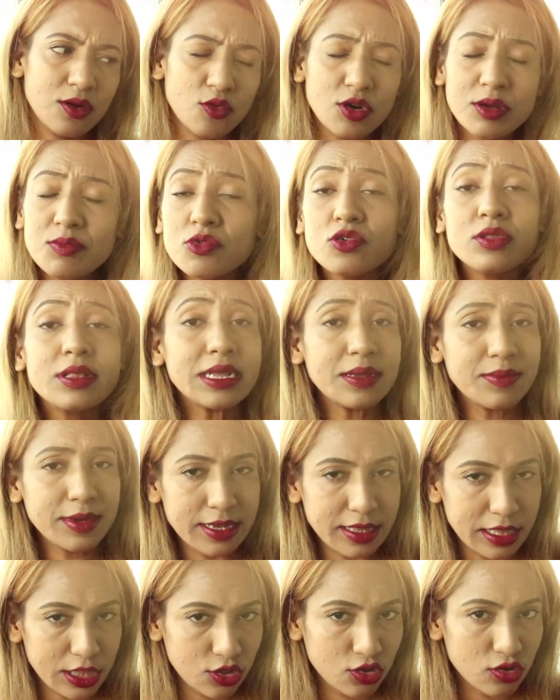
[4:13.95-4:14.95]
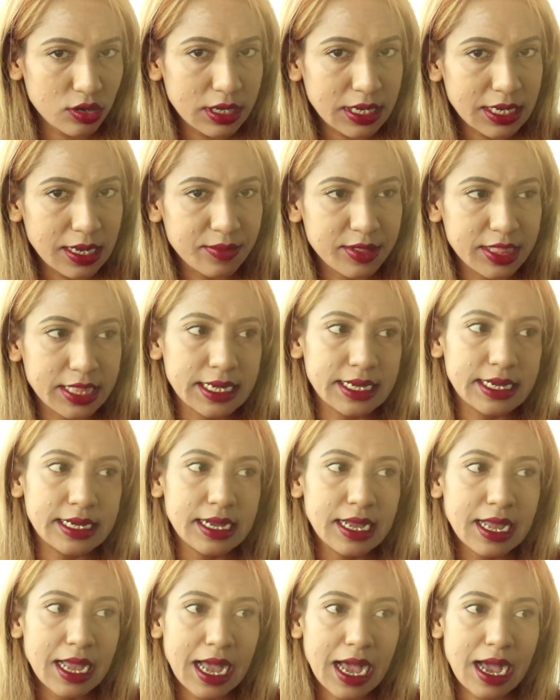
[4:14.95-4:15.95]
ওই মুহূর্তে আমি ডিসিশন নিলাম যে
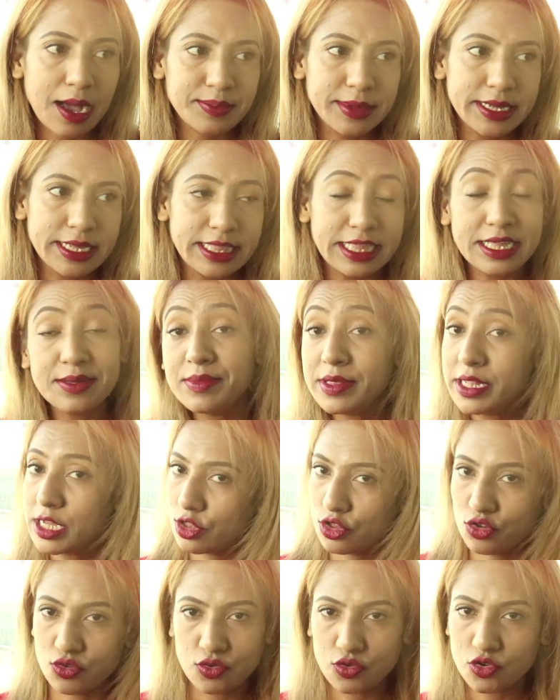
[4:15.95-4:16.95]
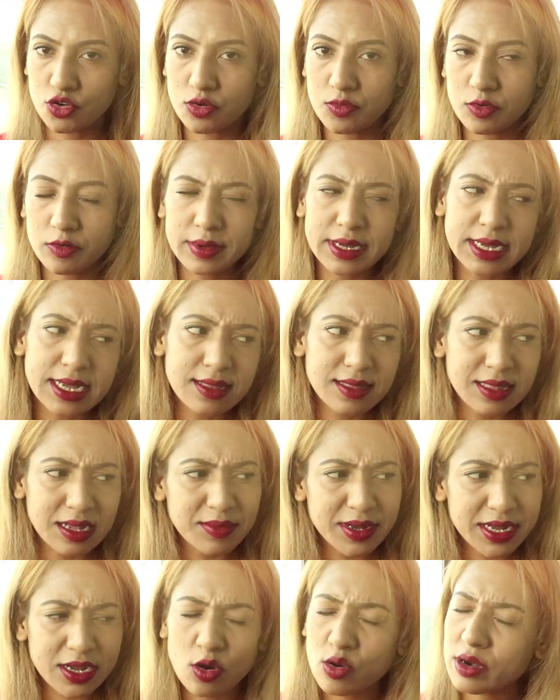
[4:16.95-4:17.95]
আমি জিম দিয়ে শুরু করব বিকজ
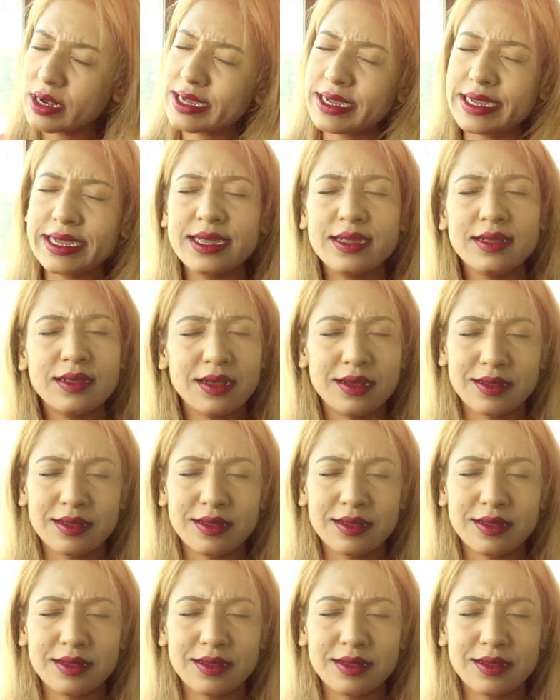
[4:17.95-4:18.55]
আমাকে অনেকেই